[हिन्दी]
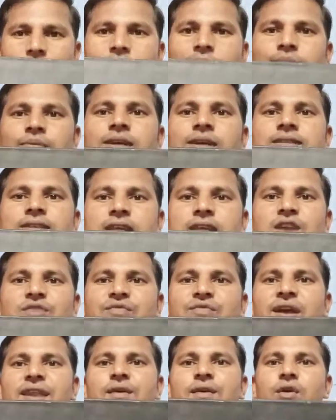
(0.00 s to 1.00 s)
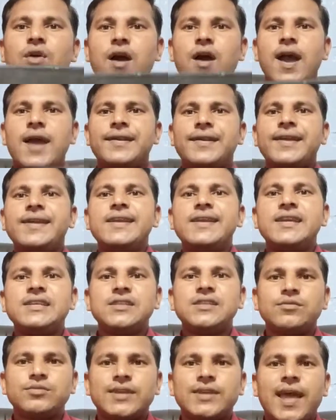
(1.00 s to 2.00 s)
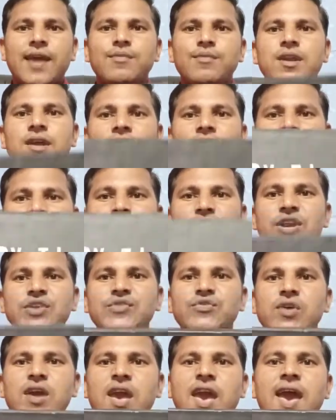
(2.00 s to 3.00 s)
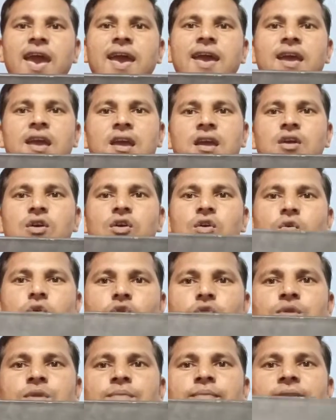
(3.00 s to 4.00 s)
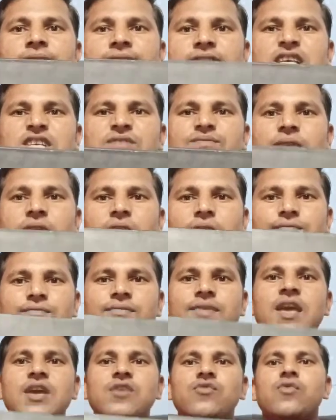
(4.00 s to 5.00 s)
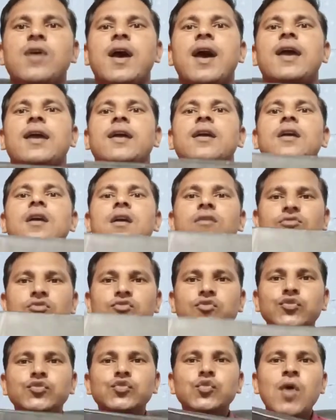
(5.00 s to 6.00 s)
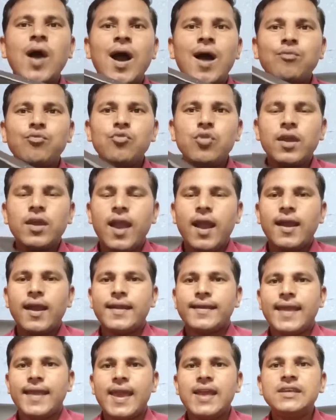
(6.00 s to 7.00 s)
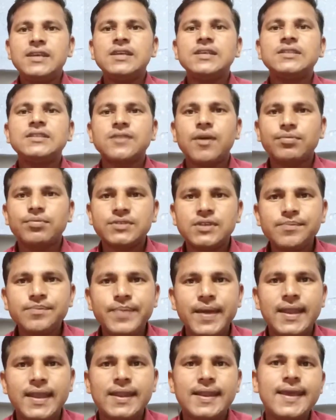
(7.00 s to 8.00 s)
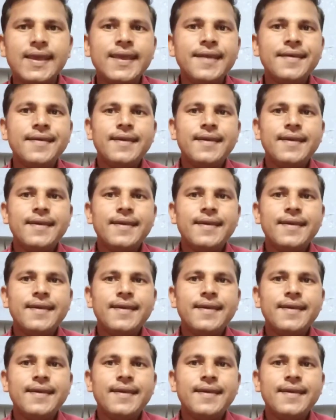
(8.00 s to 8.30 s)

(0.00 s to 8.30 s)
आपके चैनल पर 100 के सब्सक्राइबर कंप्लीट हो गया है कोई भी मैसेज प्राप्त नहीं हुआ है तो दोस्तों आपको क्या करना है कि सबसे पहले